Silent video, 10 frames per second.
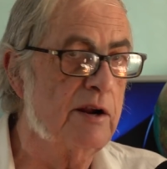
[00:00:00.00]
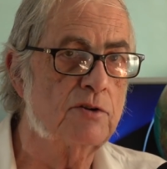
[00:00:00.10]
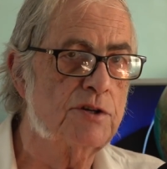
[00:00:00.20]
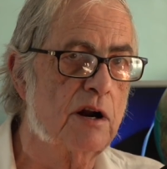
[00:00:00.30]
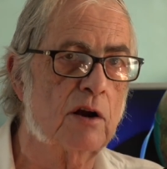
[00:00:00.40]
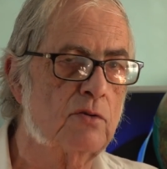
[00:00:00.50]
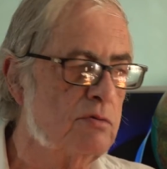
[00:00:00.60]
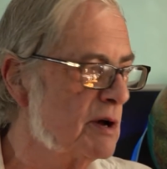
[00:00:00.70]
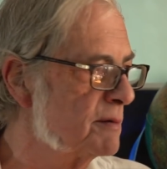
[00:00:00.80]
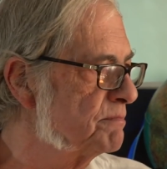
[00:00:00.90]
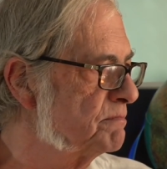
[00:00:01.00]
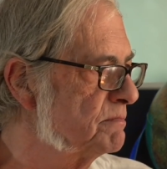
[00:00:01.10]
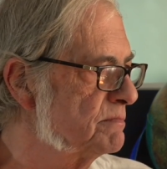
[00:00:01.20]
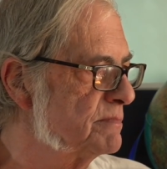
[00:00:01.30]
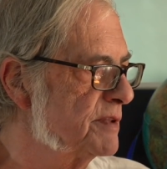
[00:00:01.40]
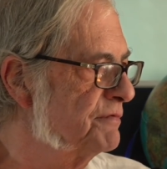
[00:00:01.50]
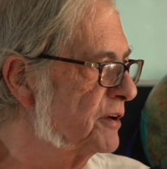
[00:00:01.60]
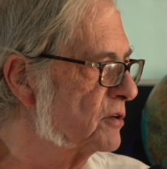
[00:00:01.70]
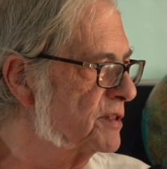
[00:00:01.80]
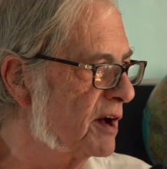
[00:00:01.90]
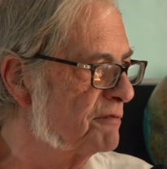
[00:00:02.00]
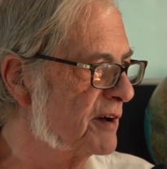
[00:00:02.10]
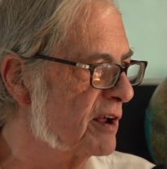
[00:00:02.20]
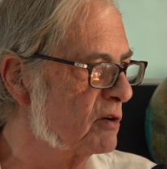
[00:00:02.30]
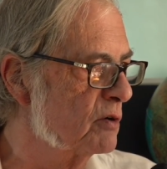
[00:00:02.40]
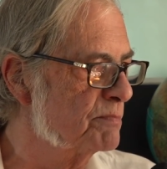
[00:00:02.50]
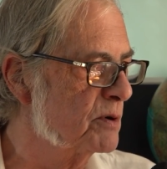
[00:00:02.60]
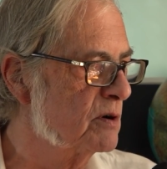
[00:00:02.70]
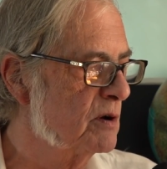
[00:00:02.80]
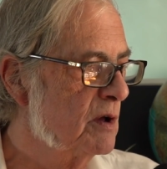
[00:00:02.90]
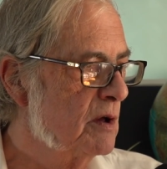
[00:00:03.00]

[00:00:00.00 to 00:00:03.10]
non c'era alcuna difficoltà a fare gruppo.